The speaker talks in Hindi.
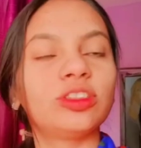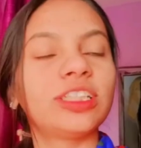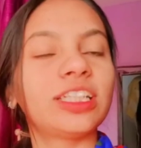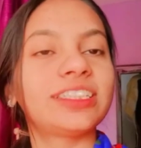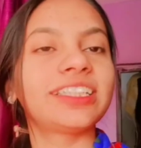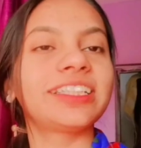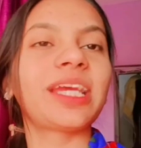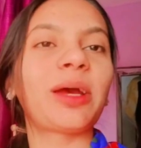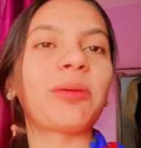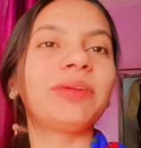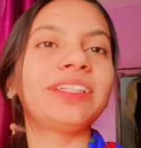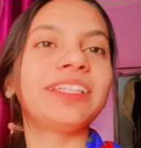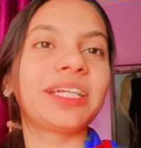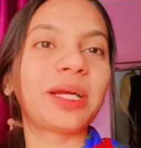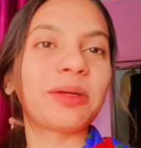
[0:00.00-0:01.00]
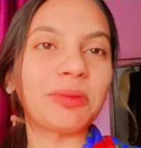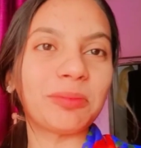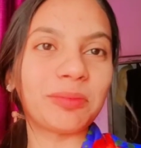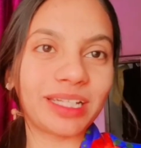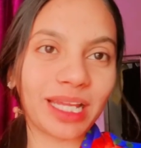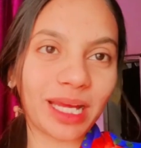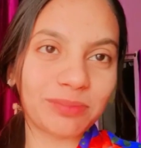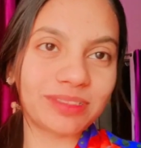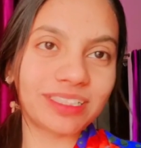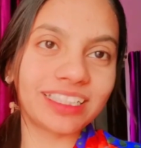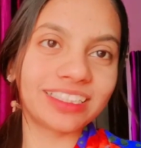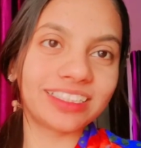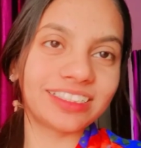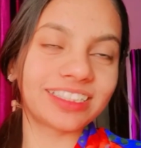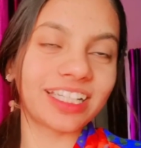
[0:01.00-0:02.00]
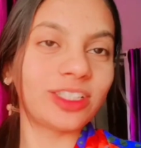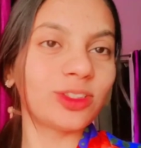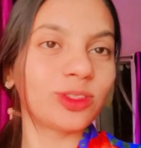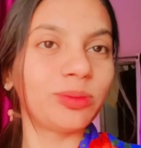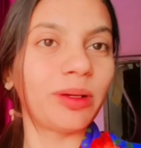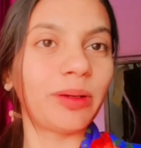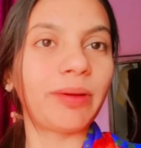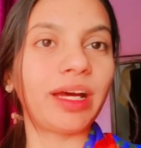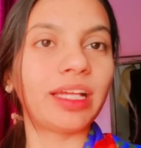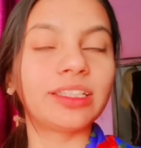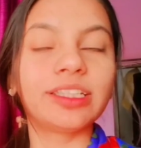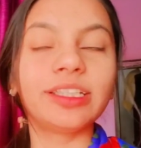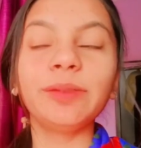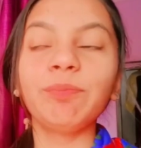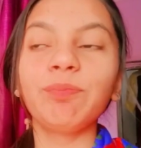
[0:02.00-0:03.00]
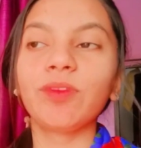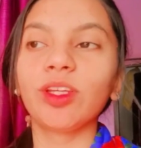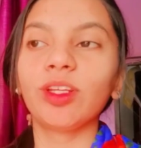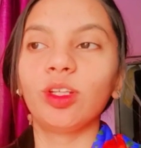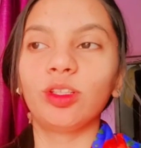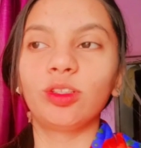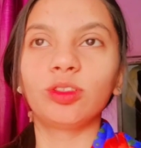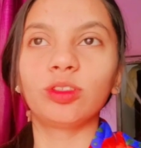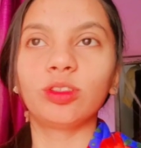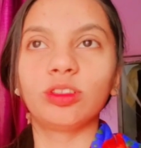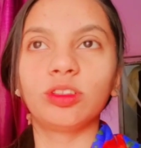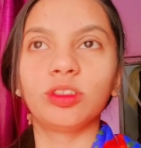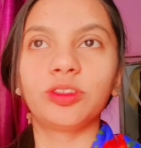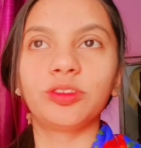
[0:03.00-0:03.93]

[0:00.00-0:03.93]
तो जैसे कि आपने देखा मम्मा ने आपसे कितनी सारी सुबह बात की तो